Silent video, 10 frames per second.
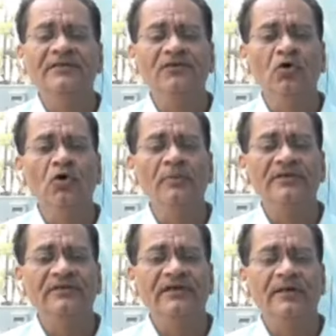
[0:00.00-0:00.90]
लोगों में
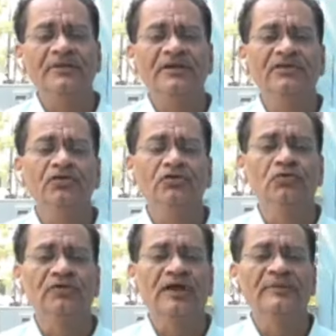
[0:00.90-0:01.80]
से अभी तक जो
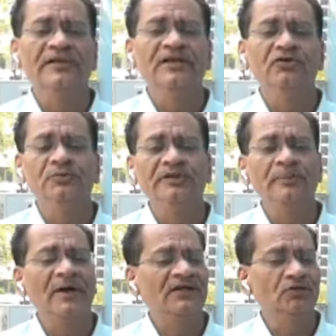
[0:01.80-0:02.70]
सूचना मिली है उसमें से
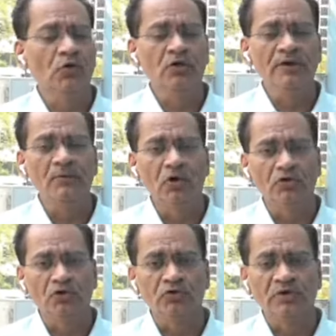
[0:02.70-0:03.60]
पांच लोगों की मौत
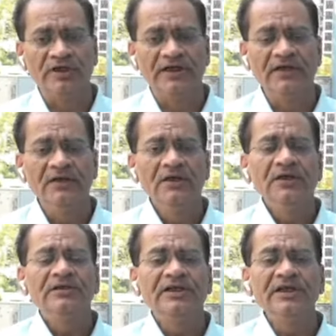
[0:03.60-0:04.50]
हो चुकी है
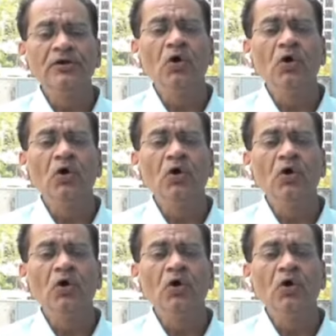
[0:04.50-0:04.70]
हम्म। तीन लोग